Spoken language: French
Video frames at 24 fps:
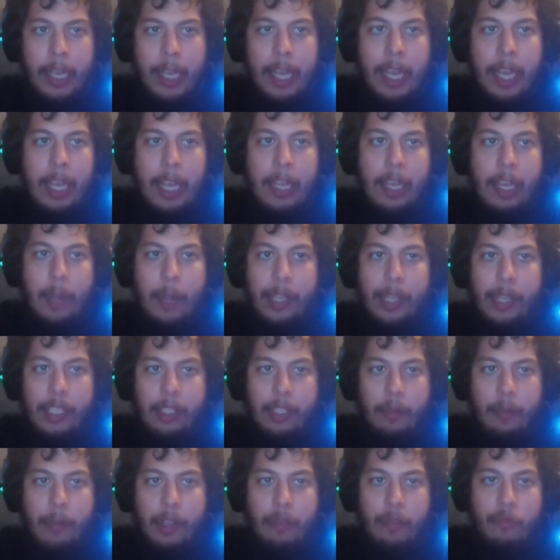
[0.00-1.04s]
Il est
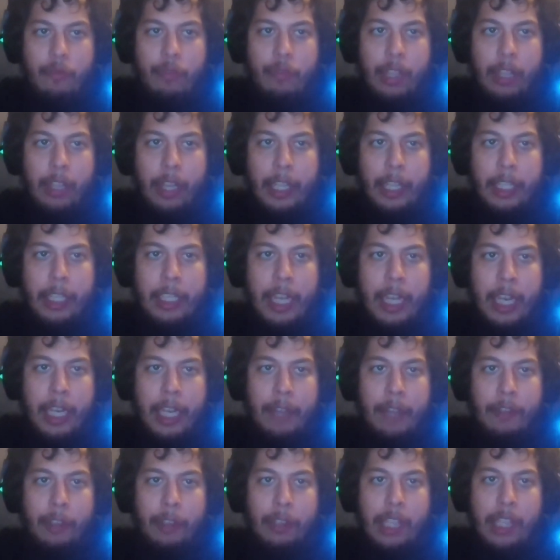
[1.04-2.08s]
présentement 8h15 avec
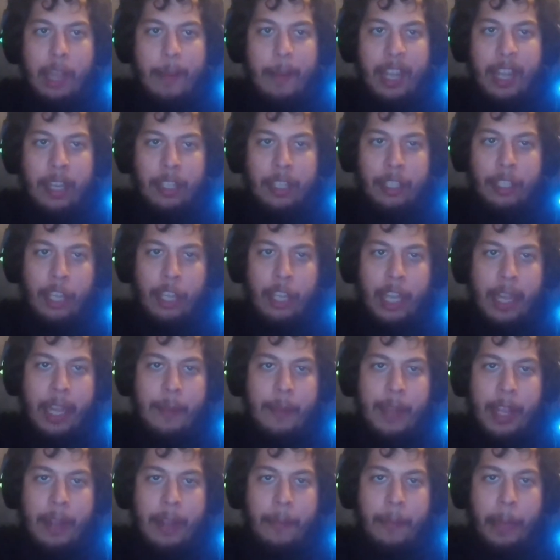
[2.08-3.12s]
une avalanche de
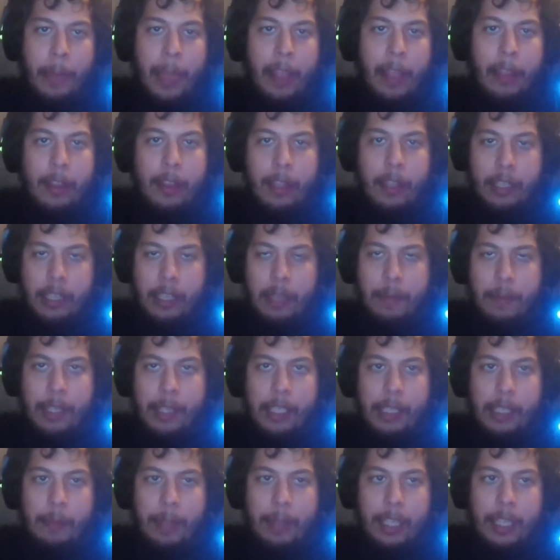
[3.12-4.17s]
rabais dans les épiceries
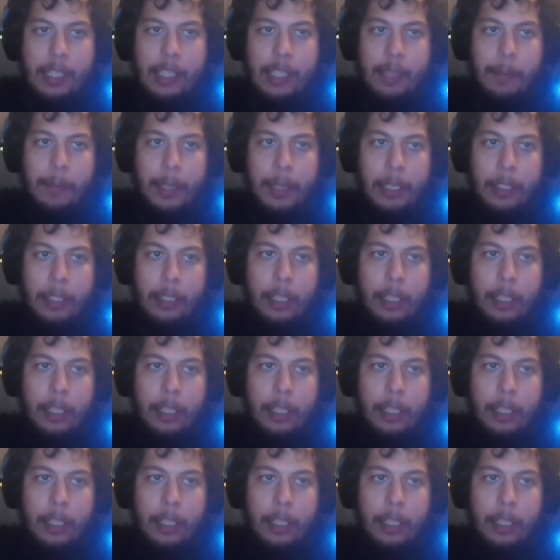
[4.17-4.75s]
participantes.